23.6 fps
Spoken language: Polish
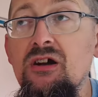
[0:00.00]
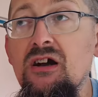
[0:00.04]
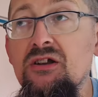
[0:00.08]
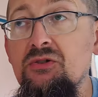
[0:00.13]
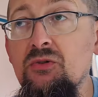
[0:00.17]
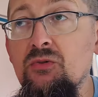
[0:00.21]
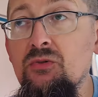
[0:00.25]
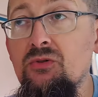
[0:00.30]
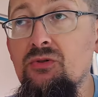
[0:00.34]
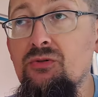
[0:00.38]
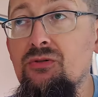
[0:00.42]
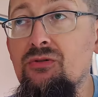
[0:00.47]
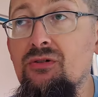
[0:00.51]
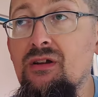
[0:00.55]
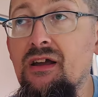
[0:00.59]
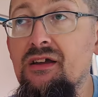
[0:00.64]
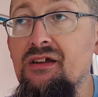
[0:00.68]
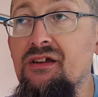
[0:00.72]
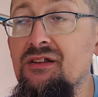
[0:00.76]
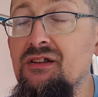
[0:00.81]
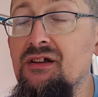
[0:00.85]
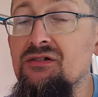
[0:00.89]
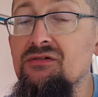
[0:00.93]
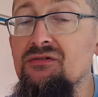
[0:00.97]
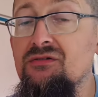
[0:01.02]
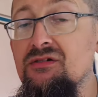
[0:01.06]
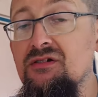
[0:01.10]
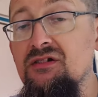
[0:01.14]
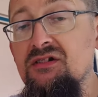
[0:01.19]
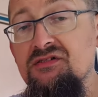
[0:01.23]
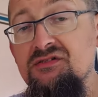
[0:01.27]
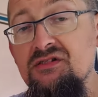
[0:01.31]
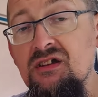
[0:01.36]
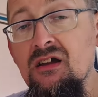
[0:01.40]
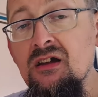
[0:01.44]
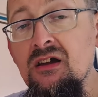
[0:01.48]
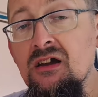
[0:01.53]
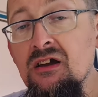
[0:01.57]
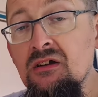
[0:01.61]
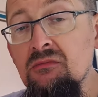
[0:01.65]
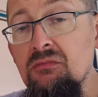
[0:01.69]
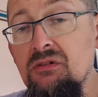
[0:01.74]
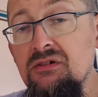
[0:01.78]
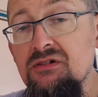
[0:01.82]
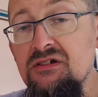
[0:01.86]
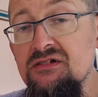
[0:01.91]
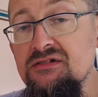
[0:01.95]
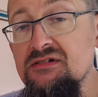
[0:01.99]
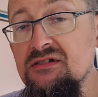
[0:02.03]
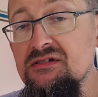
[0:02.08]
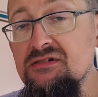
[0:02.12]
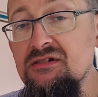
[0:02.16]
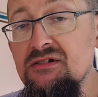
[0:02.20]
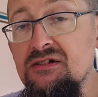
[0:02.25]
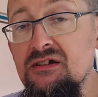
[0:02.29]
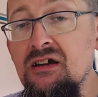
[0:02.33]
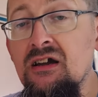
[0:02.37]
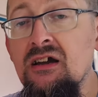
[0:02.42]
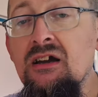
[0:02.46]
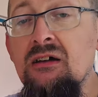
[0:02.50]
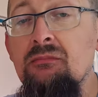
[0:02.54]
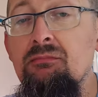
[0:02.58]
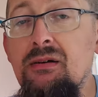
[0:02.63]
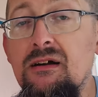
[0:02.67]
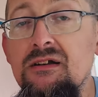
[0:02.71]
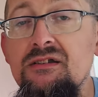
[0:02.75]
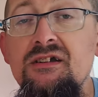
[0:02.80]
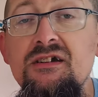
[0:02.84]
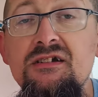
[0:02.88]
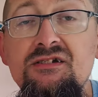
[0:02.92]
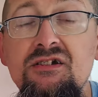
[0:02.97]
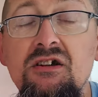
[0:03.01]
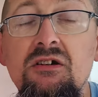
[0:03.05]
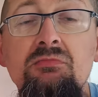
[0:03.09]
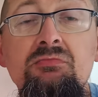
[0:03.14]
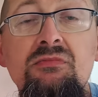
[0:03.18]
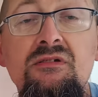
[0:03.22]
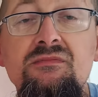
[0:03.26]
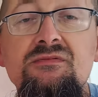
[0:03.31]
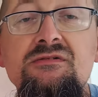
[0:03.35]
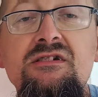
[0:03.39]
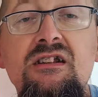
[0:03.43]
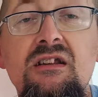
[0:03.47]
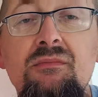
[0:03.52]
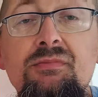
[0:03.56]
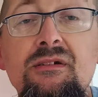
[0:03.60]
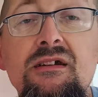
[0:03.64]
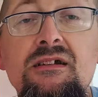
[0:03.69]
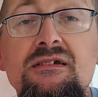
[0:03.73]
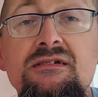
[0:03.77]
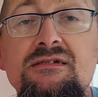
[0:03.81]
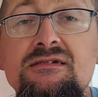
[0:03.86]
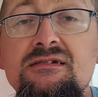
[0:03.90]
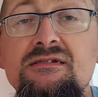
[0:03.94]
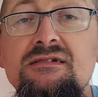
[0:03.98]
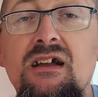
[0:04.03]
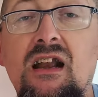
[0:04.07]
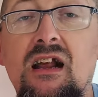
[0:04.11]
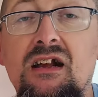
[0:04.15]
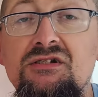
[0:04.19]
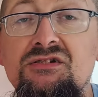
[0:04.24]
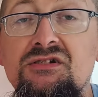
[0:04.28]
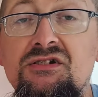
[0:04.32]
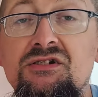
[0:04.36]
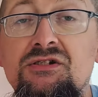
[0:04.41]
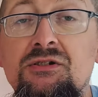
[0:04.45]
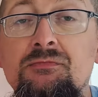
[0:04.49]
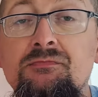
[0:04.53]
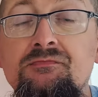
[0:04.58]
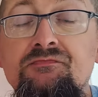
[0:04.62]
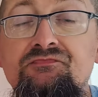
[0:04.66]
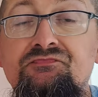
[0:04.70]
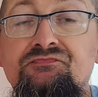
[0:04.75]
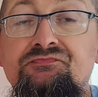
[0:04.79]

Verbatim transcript: gatunku rekina to jest bo niestety pan nie chciał mi w sklepie zdradzić